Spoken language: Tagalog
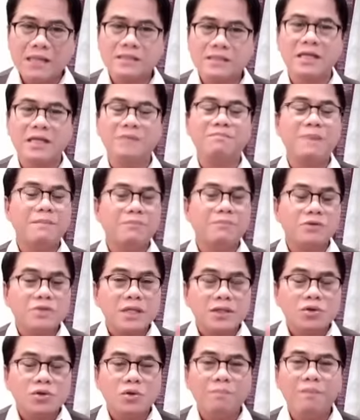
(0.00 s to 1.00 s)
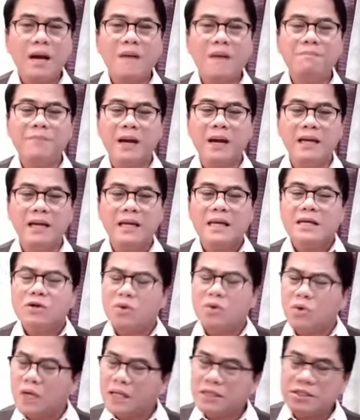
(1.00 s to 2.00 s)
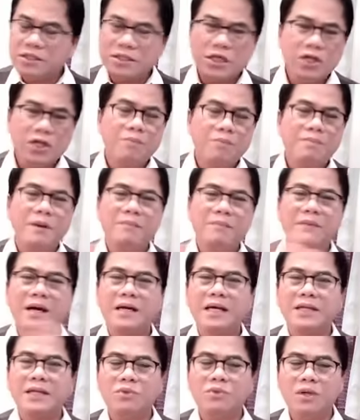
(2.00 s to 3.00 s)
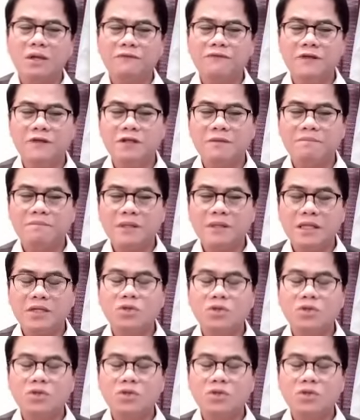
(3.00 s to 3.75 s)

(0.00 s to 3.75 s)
kahit pa po Santo Papa, o kahit sino pa mga Catholic Fintipinter,